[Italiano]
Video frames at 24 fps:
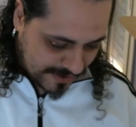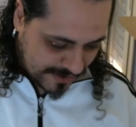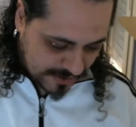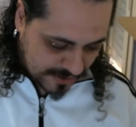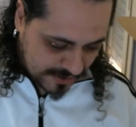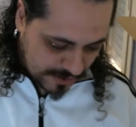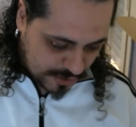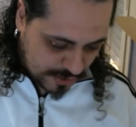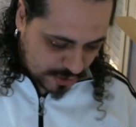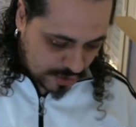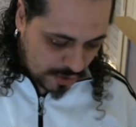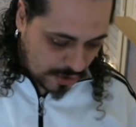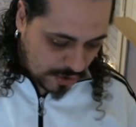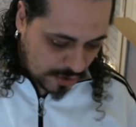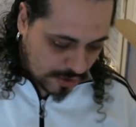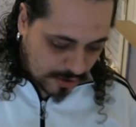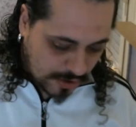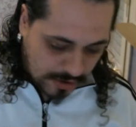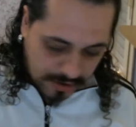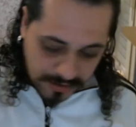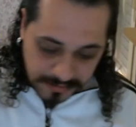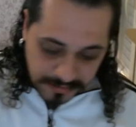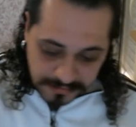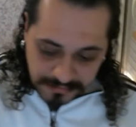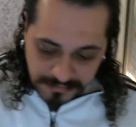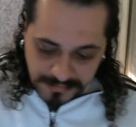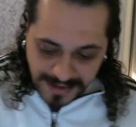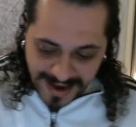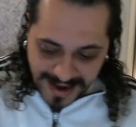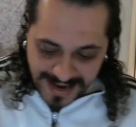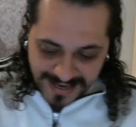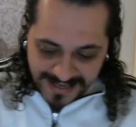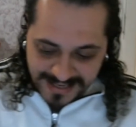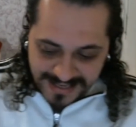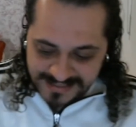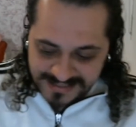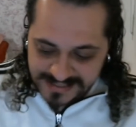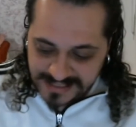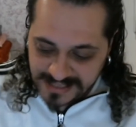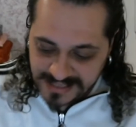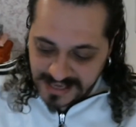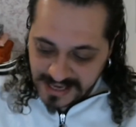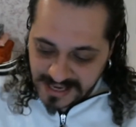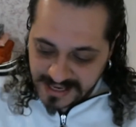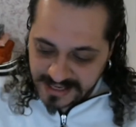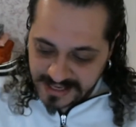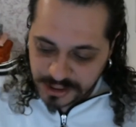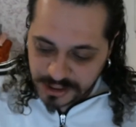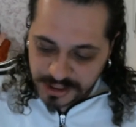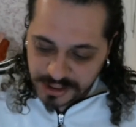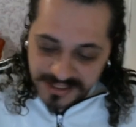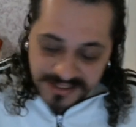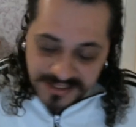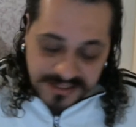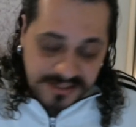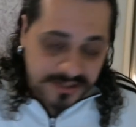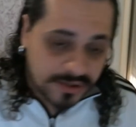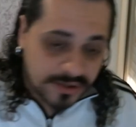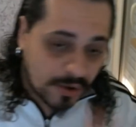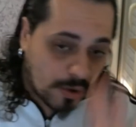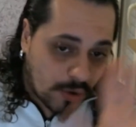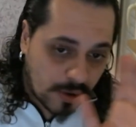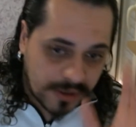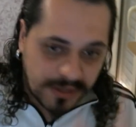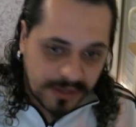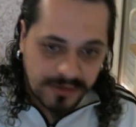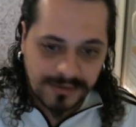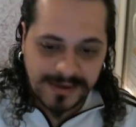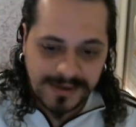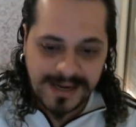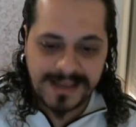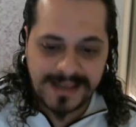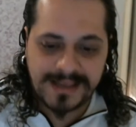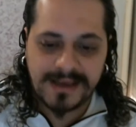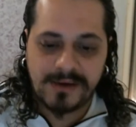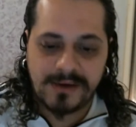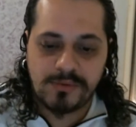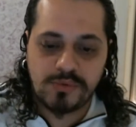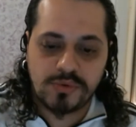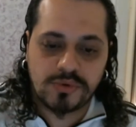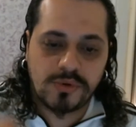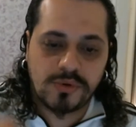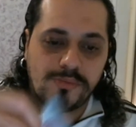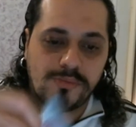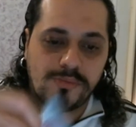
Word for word: questo gioco anche se nelle recensioni non è che ha avuto